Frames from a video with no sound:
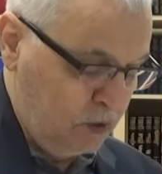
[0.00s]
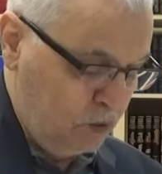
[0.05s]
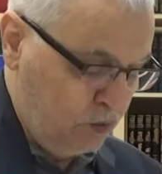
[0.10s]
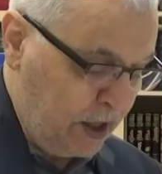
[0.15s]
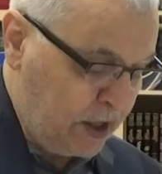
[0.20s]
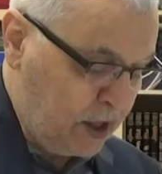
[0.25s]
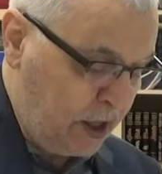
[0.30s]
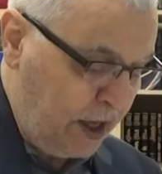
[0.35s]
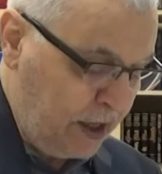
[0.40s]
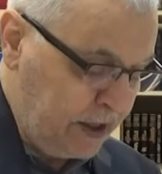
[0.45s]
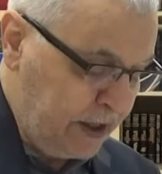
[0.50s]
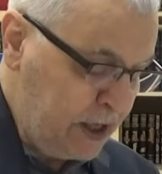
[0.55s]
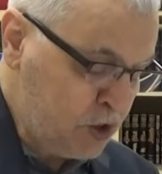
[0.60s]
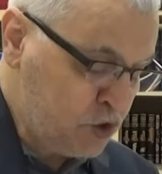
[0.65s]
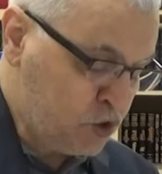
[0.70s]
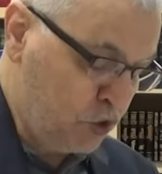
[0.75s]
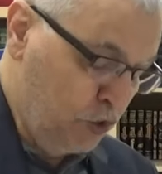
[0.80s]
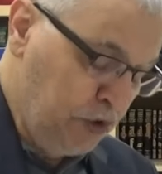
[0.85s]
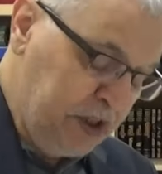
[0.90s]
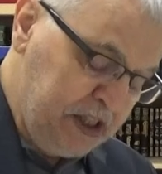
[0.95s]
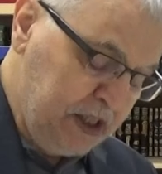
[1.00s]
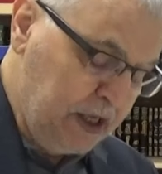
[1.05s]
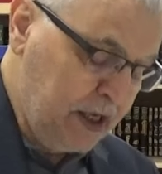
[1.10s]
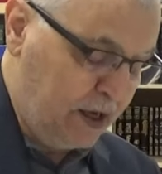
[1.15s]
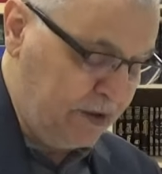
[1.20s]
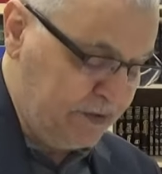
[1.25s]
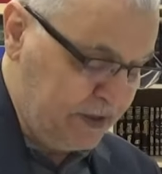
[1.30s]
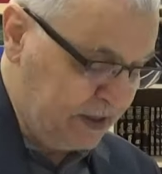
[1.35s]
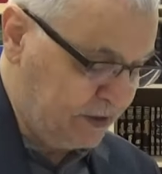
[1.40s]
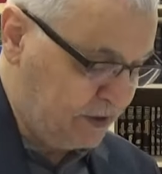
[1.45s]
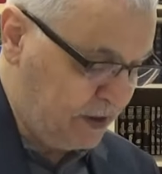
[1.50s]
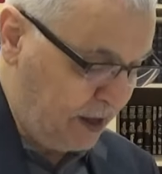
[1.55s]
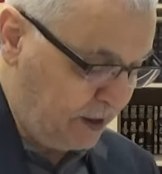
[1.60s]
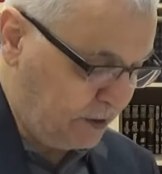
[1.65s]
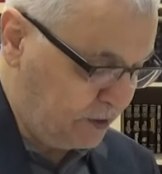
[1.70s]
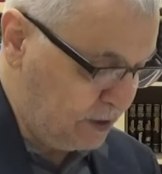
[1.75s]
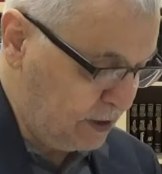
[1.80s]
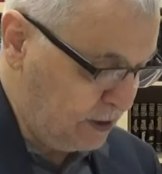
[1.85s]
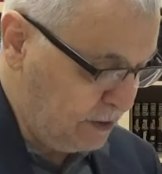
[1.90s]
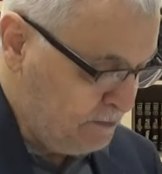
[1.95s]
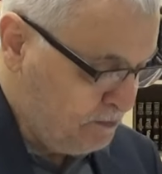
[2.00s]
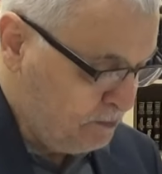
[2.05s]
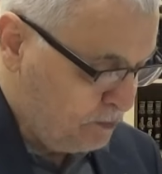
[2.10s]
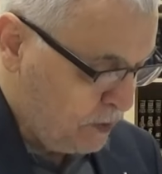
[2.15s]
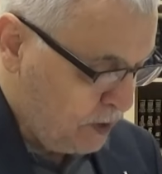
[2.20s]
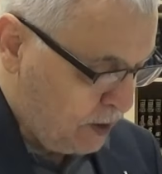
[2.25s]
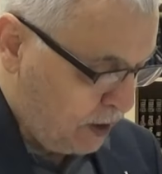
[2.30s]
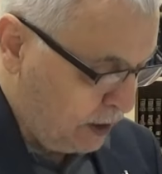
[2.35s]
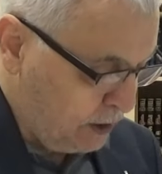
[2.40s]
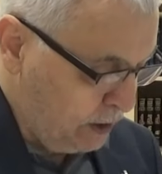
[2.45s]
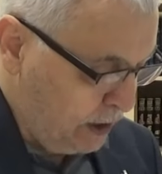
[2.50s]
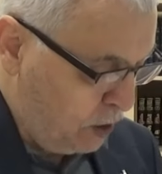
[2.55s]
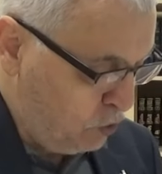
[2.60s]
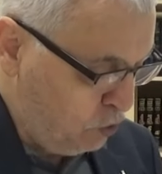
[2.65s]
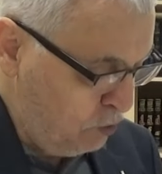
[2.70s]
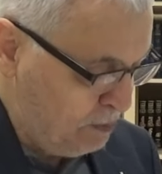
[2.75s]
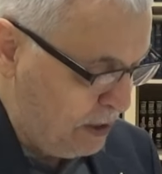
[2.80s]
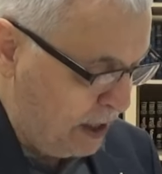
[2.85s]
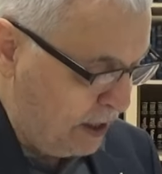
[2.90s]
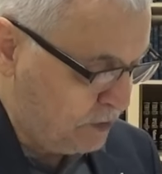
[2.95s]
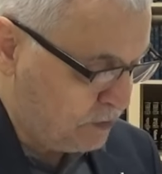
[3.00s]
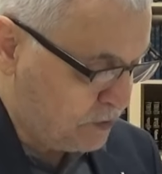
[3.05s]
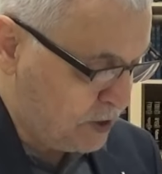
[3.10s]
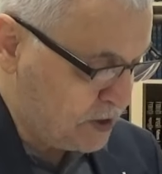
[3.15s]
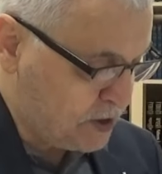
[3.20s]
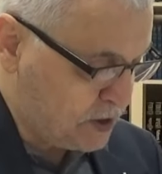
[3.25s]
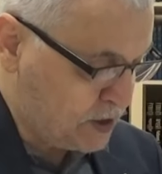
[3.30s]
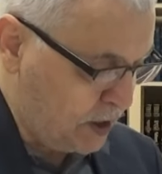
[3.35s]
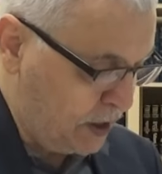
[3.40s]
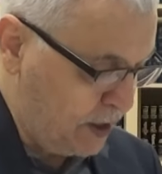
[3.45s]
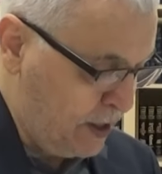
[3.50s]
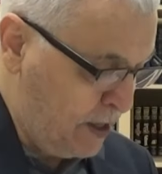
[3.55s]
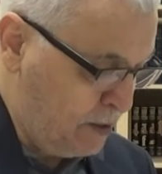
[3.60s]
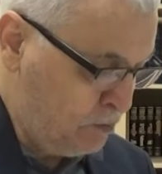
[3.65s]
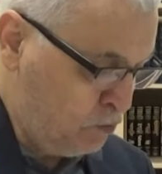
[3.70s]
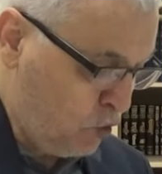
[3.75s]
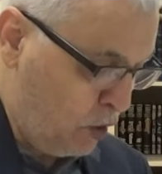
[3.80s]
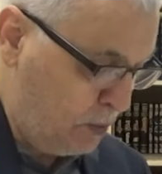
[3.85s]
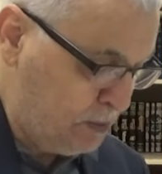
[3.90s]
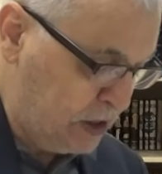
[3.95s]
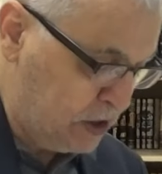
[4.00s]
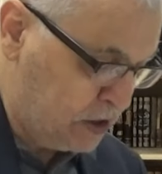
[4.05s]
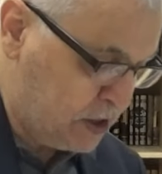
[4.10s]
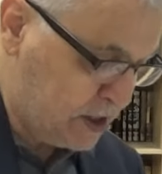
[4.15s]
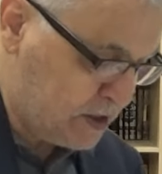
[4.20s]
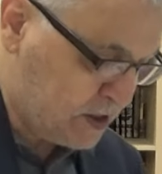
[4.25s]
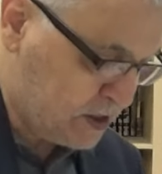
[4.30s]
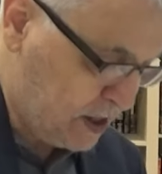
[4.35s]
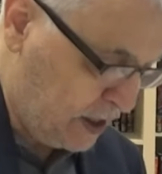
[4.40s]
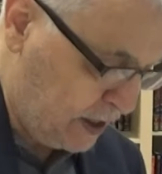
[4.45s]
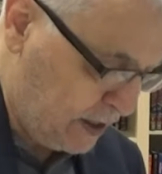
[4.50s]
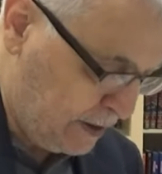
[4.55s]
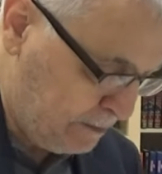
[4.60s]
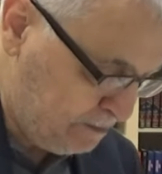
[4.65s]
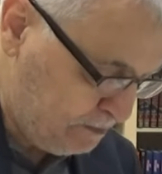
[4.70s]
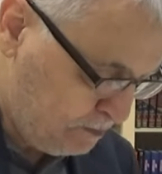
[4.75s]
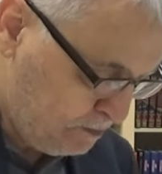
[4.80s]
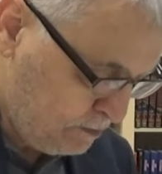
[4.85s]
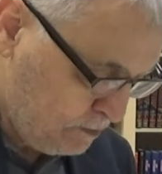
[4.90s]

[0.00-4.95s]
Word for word: ve kale şunu ilave ederdi. Allahümme entes selam ve minkes selam.